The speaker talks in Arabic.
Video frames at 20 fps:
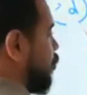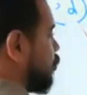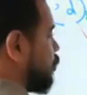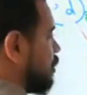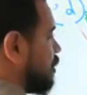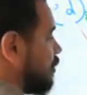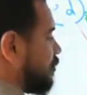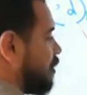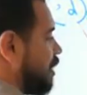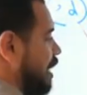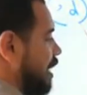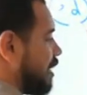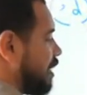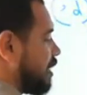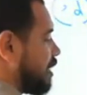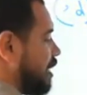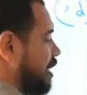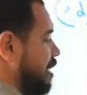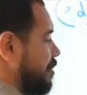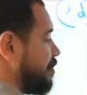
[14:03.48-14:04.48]
فهتبقى وودنت في
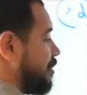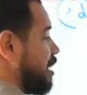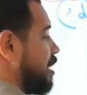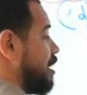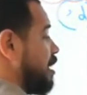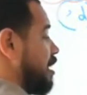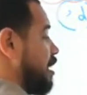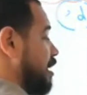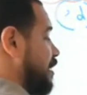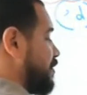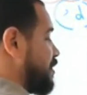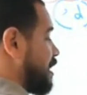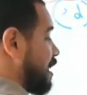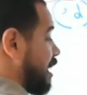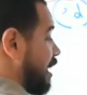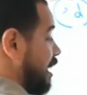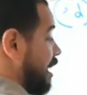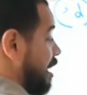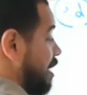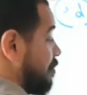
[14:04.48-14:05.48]
اخر الكلام
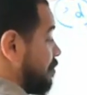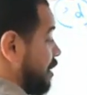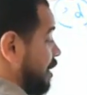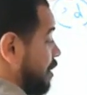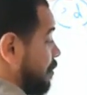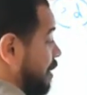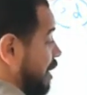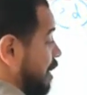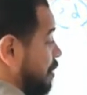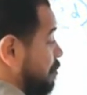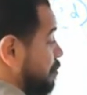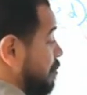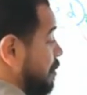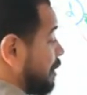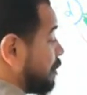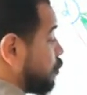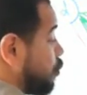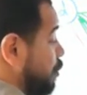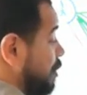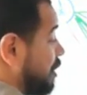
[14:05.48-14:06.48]
نفس الكلام هنا بقى
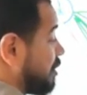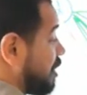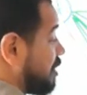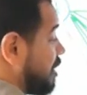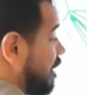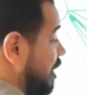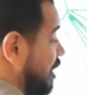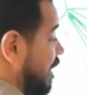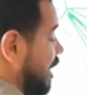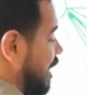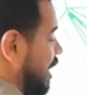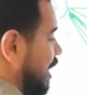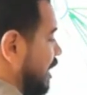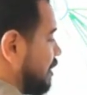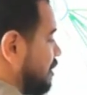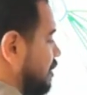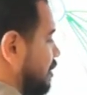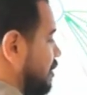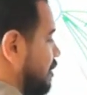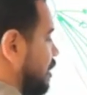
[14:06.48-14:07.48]
لما تكون اختصار
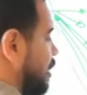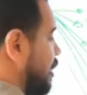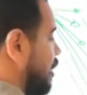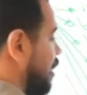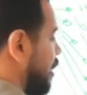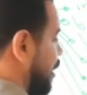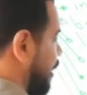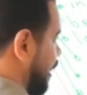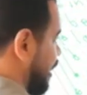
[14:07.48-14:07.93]
هي الهاد